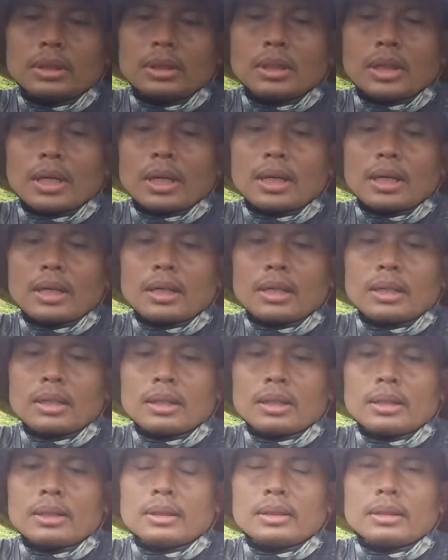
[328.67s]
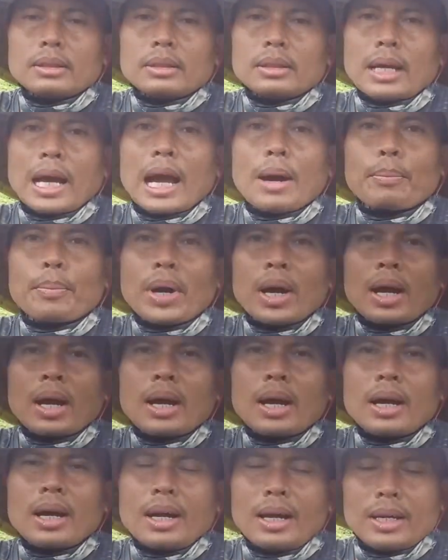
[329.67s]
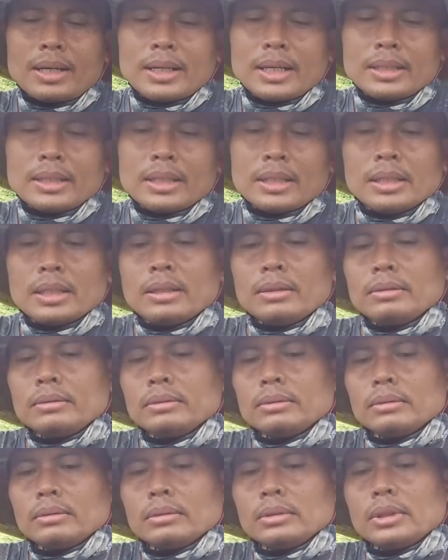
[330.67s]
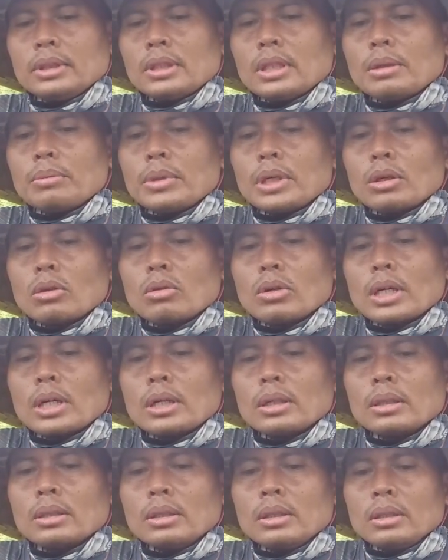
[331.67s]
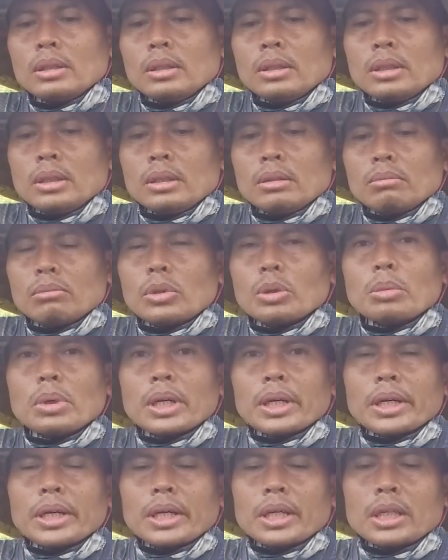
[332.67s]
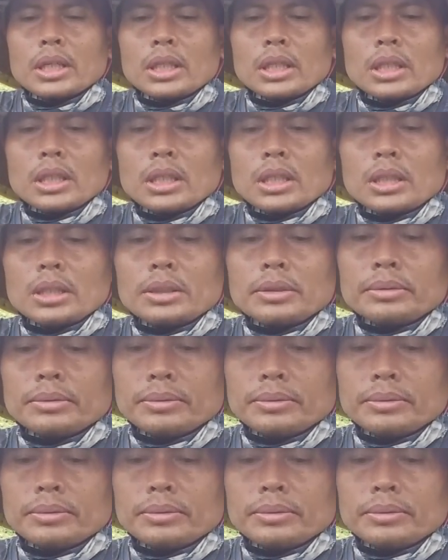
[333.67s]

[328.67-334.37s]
dengan apa adanya ya kita melakukan berbagai